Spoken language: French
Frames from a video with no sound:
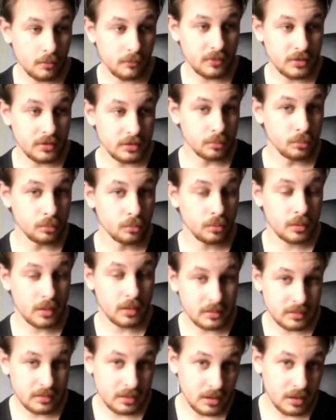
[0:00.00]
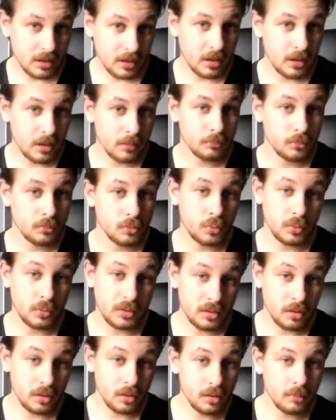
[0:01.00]
Facebook, Instagram,
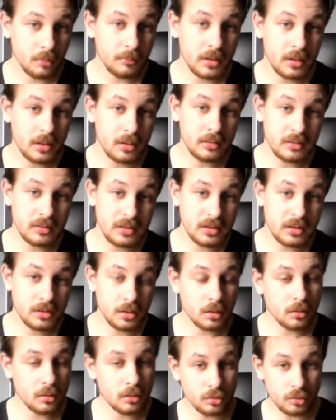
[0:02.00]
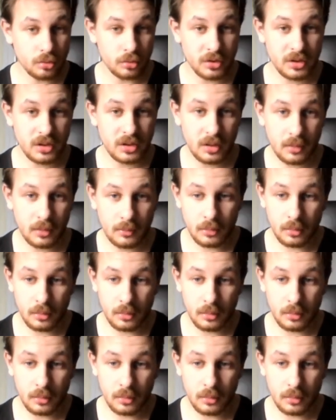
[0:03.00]
Twitter, TikTok, je veux dire,